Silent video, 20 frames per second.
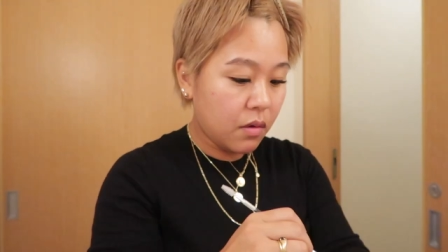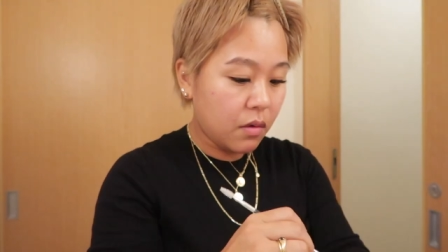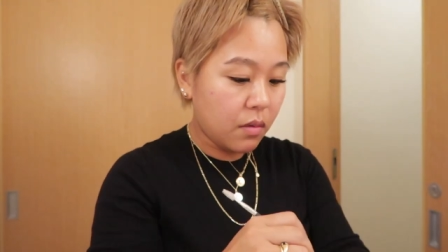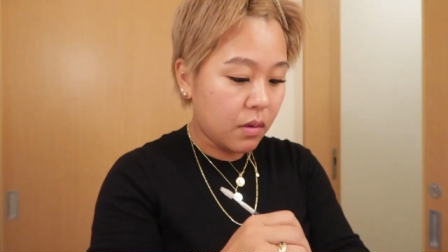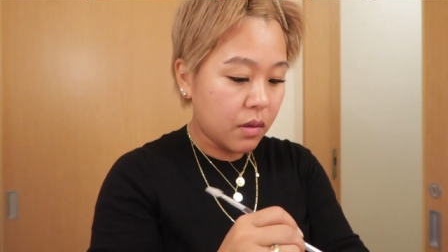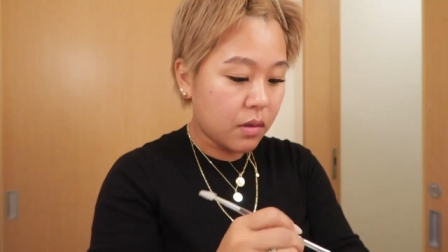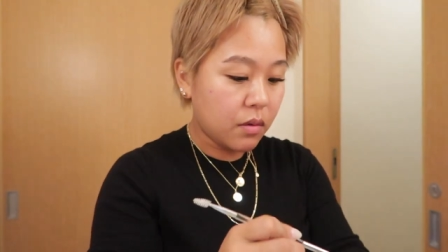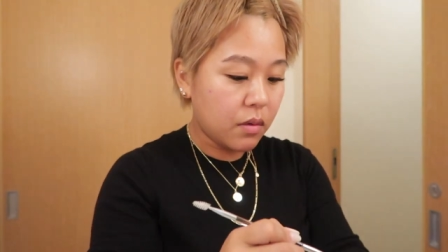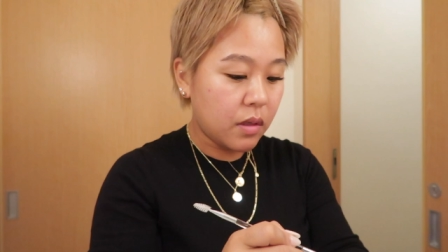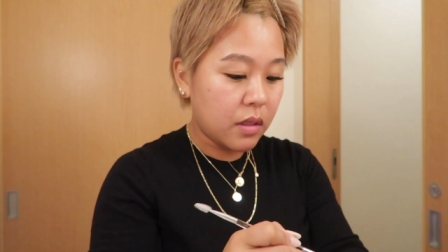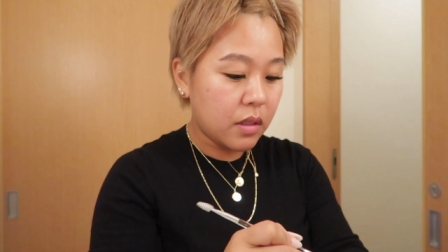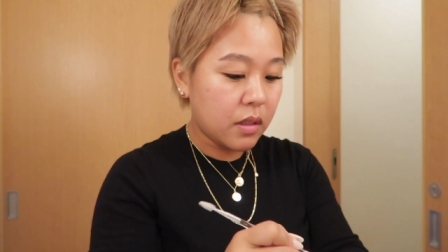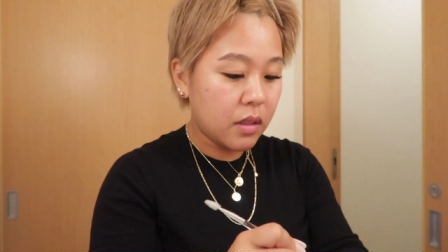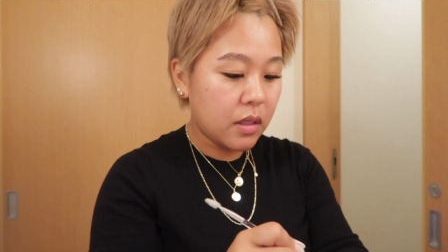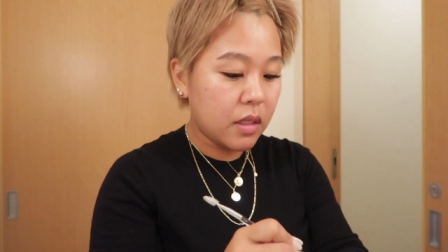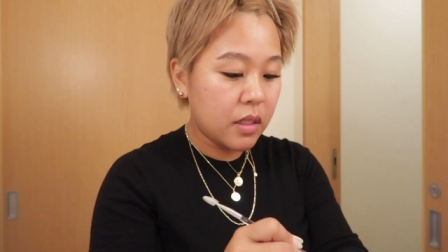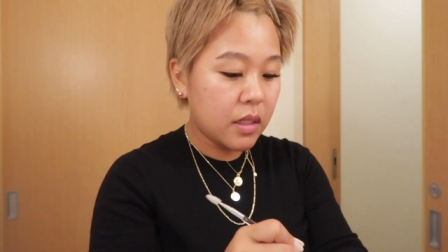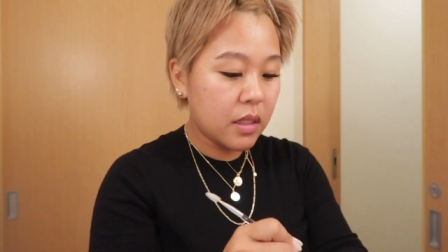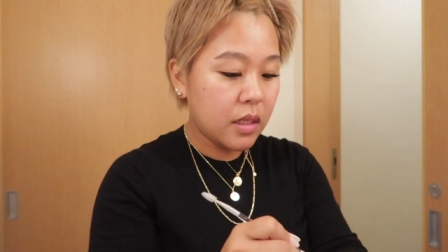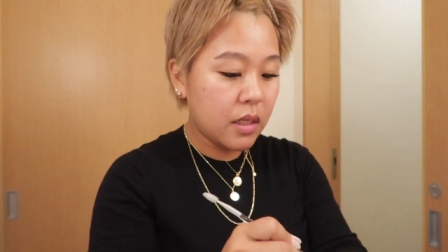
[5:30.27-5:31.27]
今日はそうです
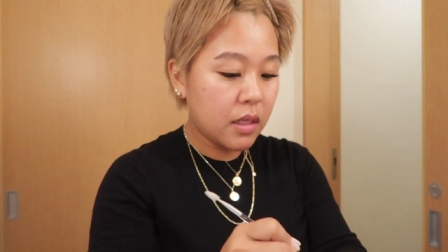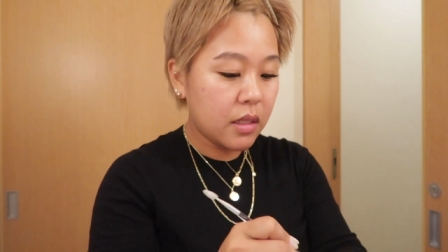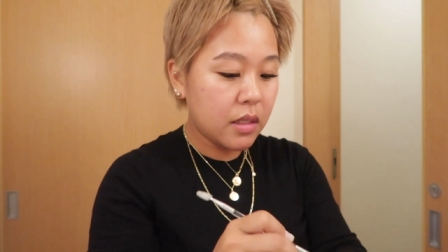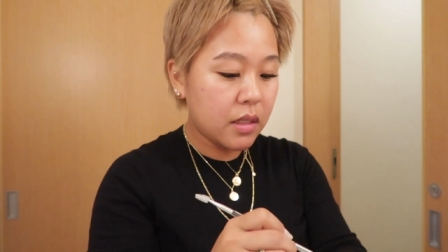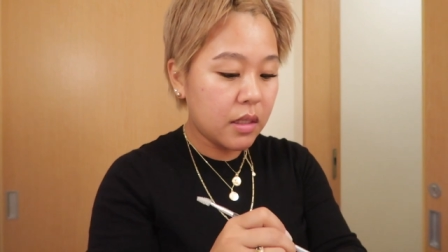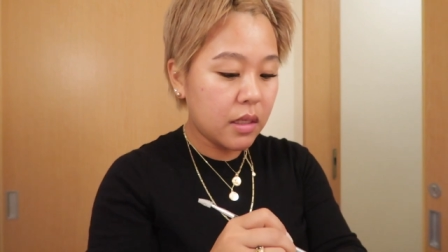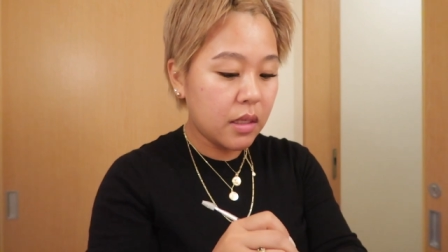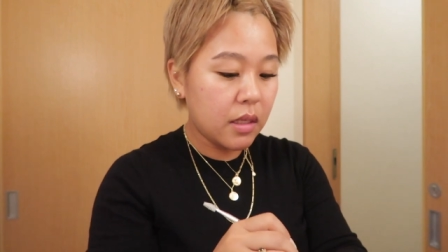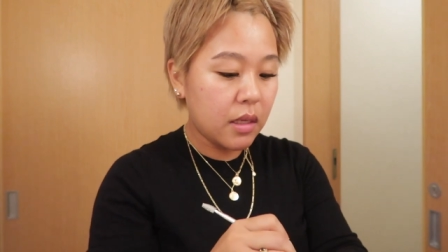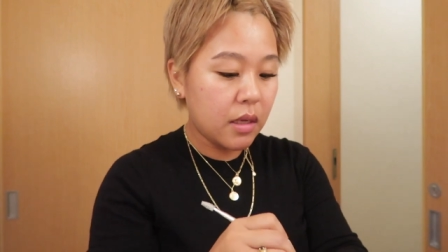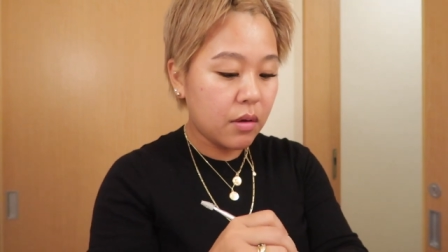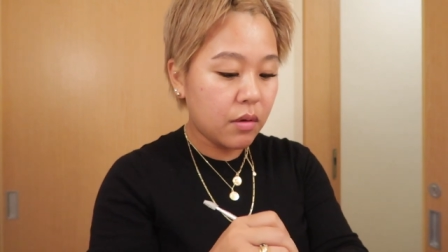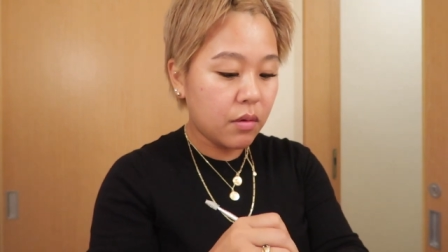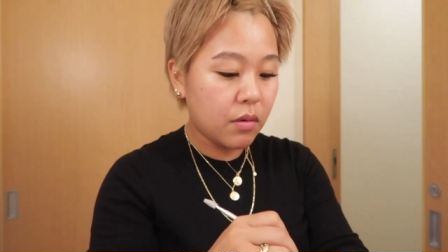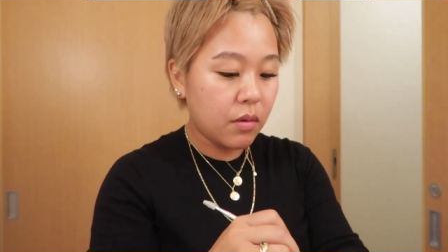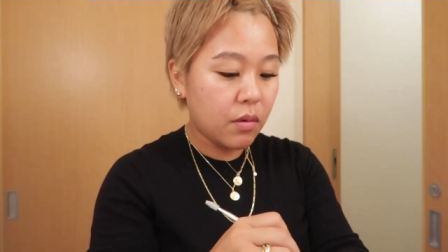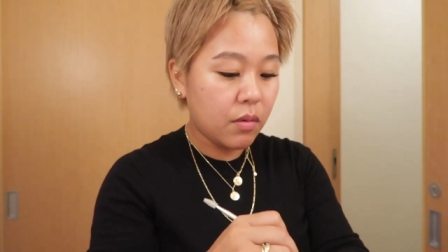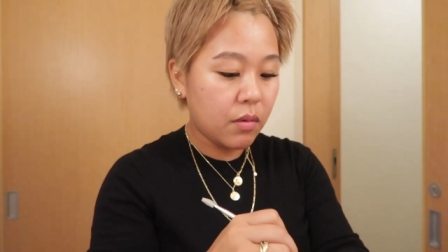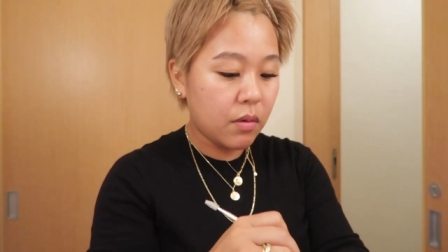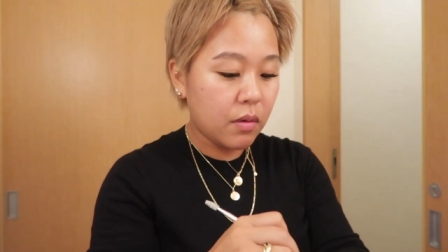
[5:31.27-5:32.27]
ディズニーシーに行く
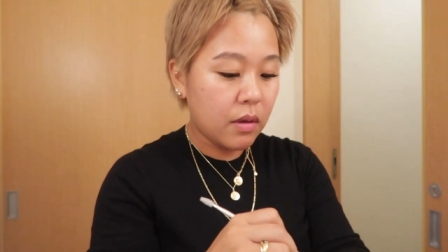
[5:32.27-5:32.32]
の